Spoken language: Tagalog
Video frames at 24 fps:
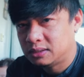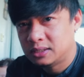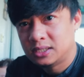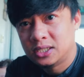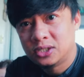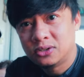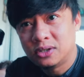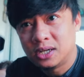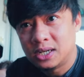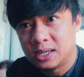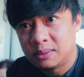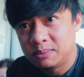Hindi
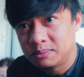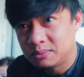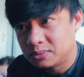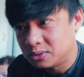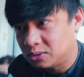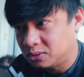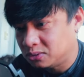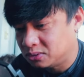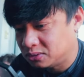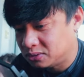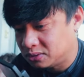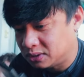ko alam
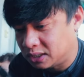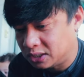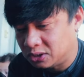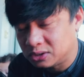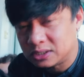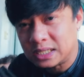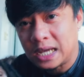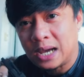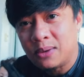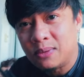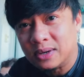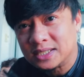kung ano
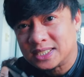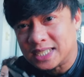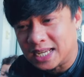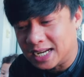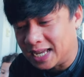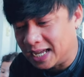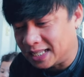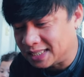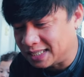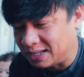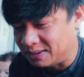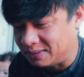tawag sa
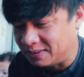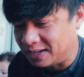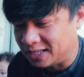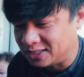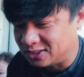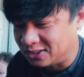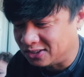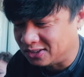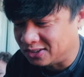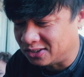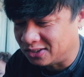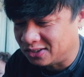lahat ng mga
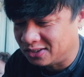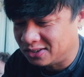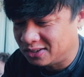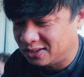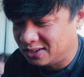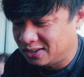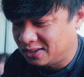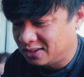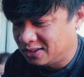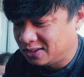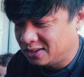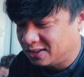to, no?
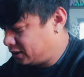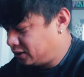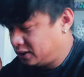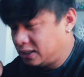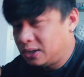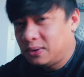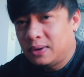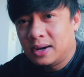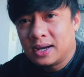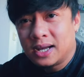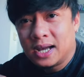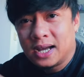Ito
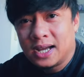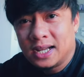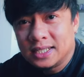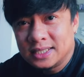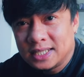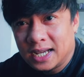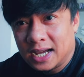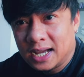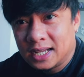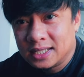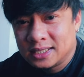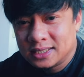daw ang
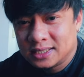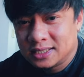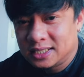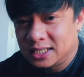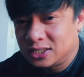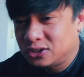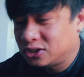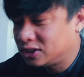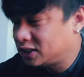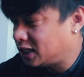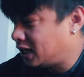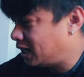kagandahan
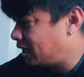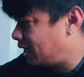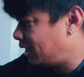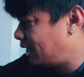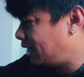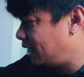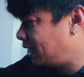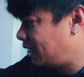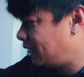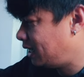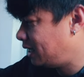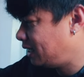dito
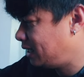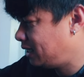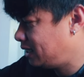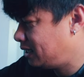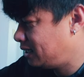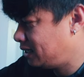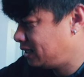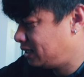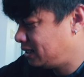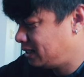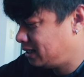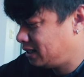sa
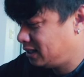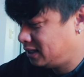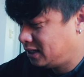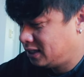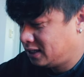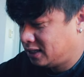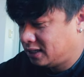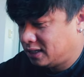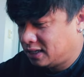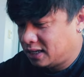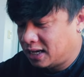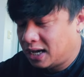
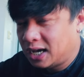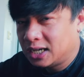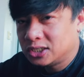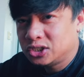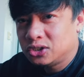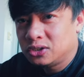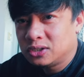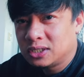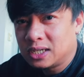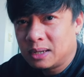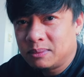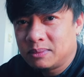
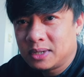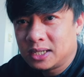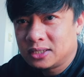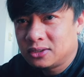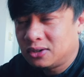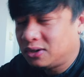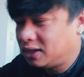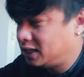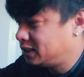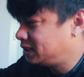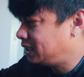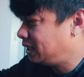action cam na
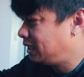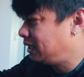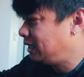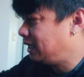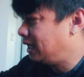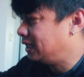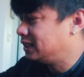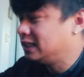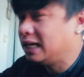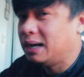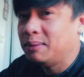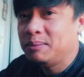to kasi
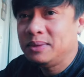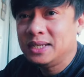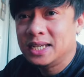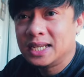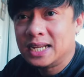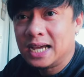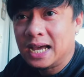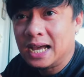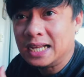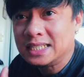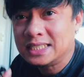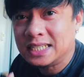ang dami
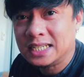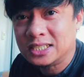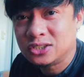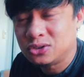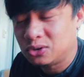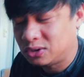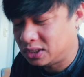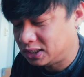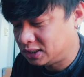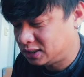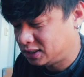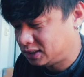niya na
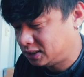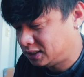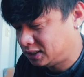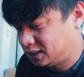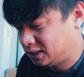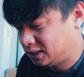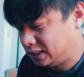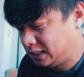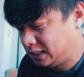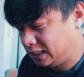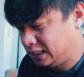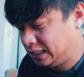
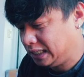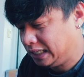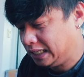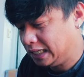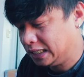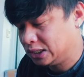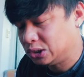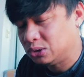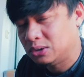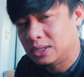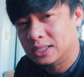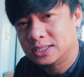accessories. Hindi
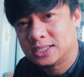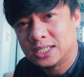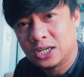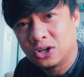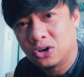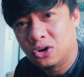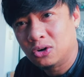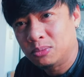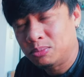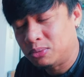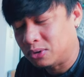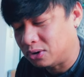katulad sa
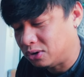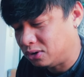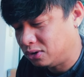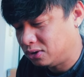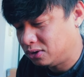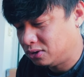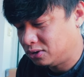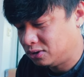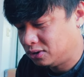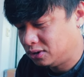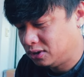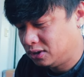GoPro.
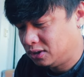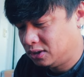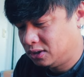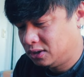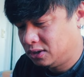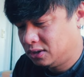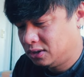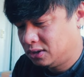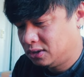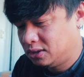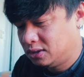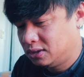
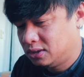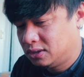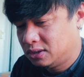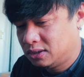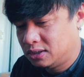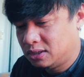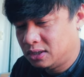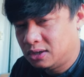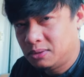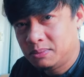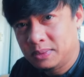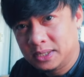
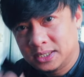Oh,